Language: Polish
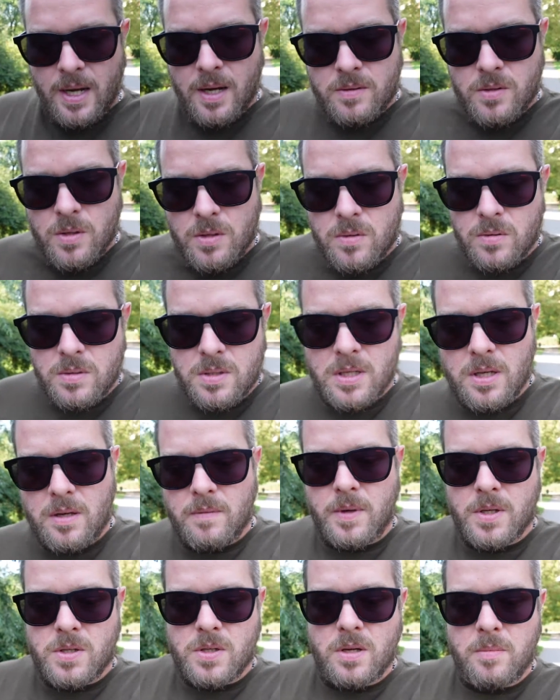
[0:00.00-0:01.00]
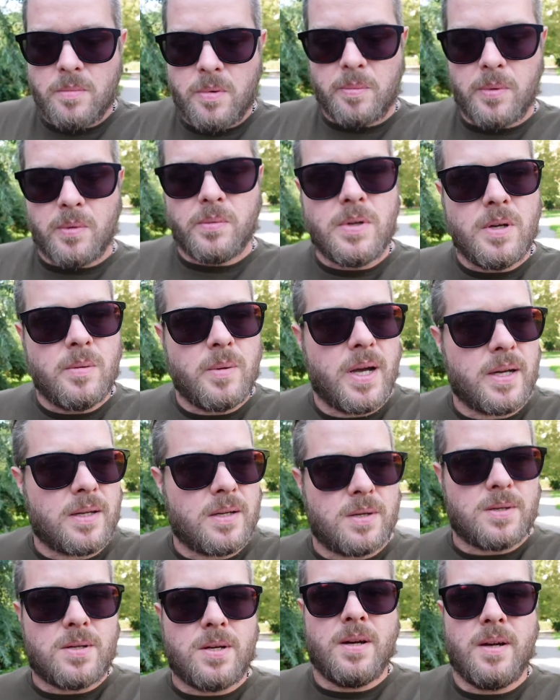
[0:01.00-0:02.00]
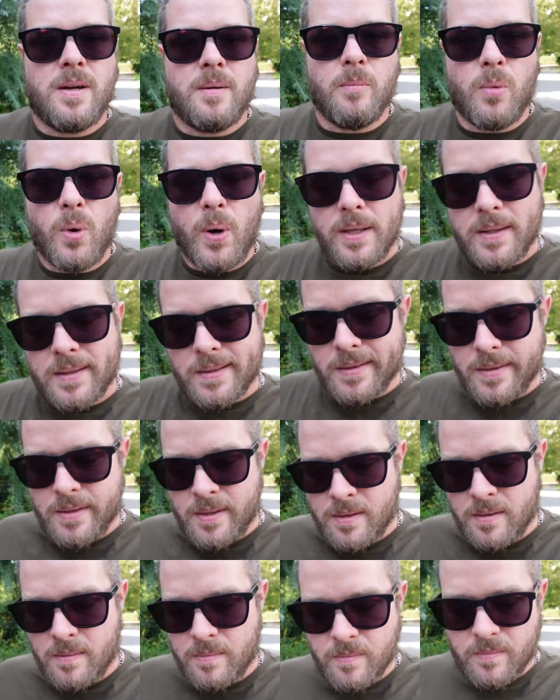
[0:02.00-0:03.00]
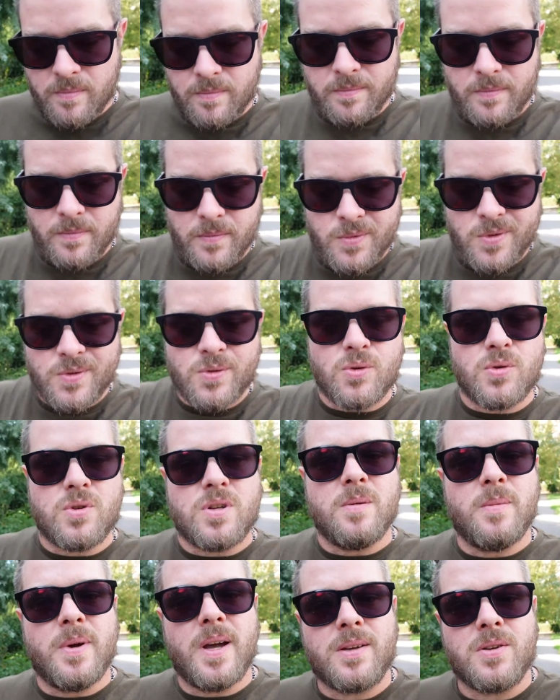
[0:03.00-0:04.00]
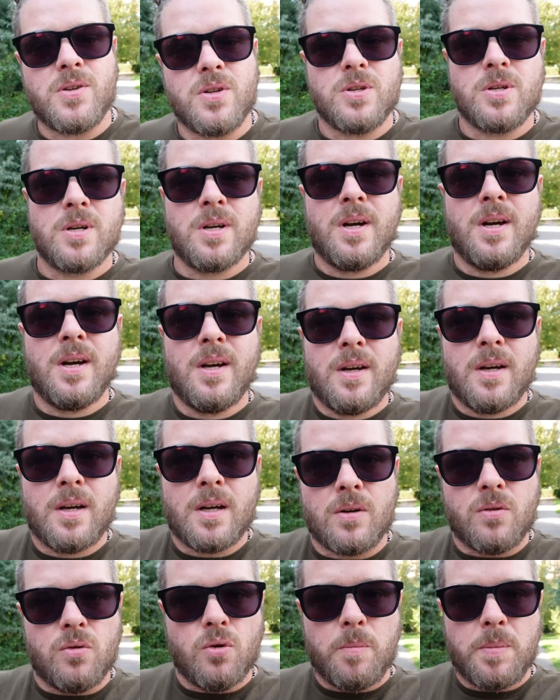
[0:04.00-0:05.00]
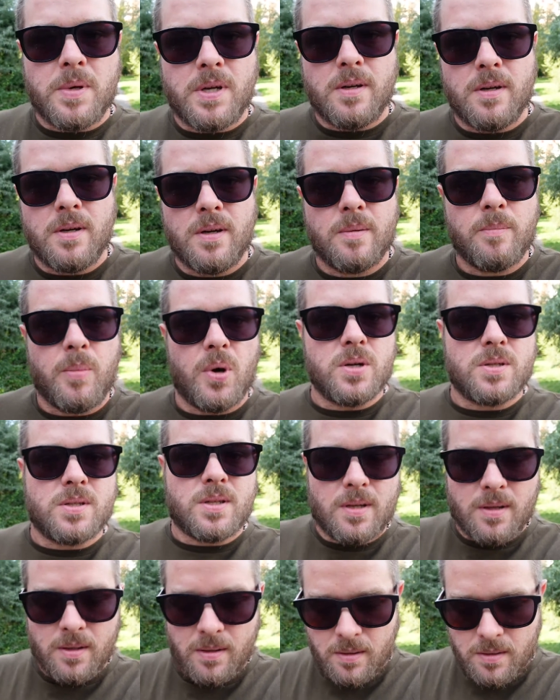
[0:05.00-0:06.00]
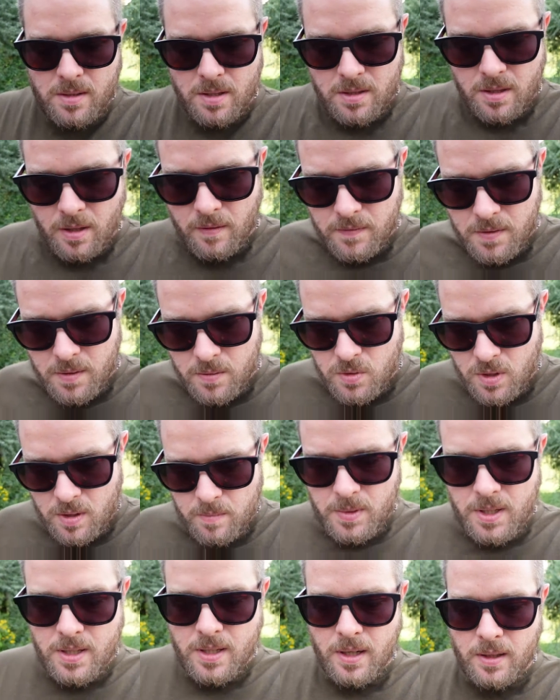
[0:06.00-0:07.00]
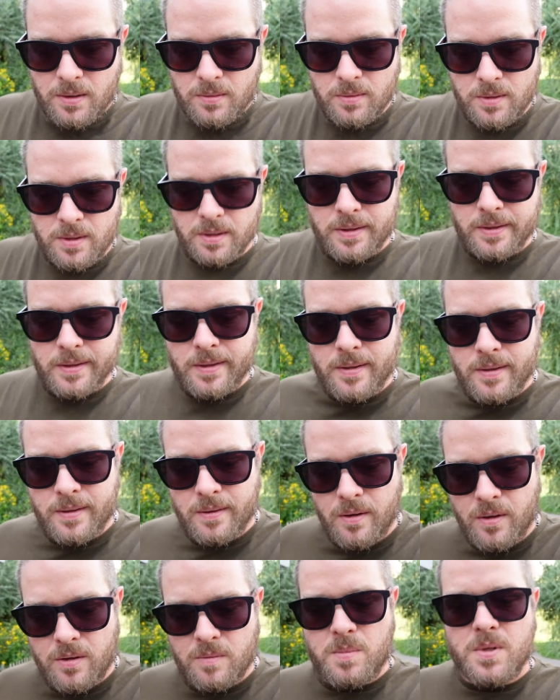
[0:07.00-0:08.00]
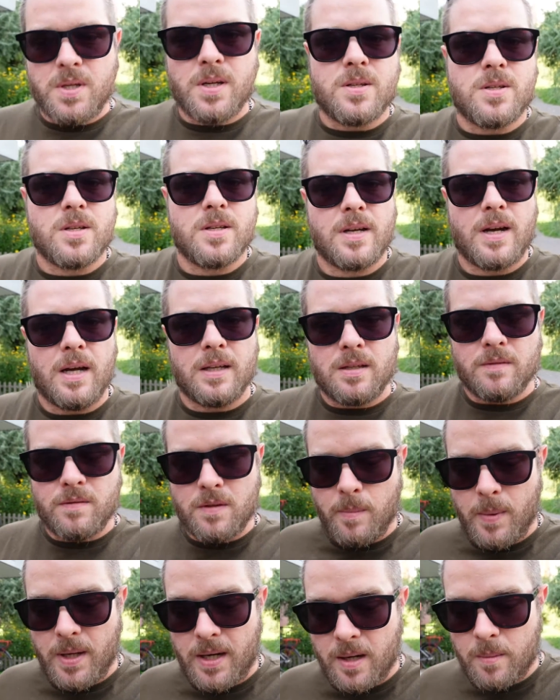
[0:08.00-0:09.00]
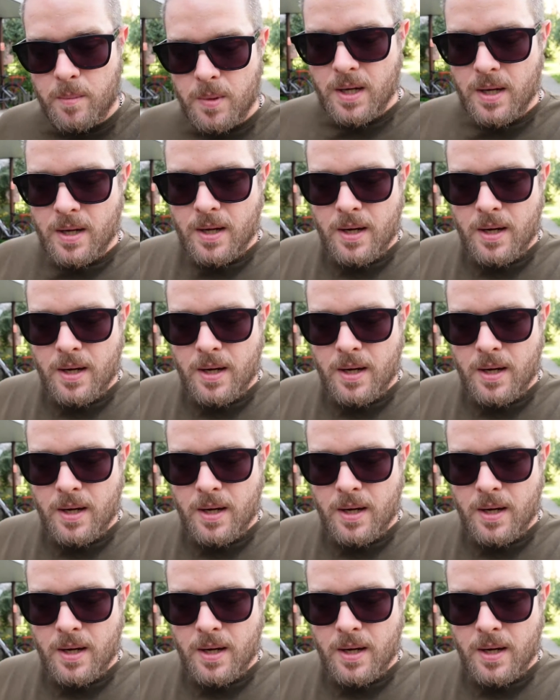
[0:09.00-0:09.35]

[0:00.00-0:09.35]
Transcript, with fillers: W związku z tym, jeżeli popełnimy jakieś błędy, mm, zrzucimy jakiś głupi post gdzieś tam w social media, który no, odbije się negatywnym echem,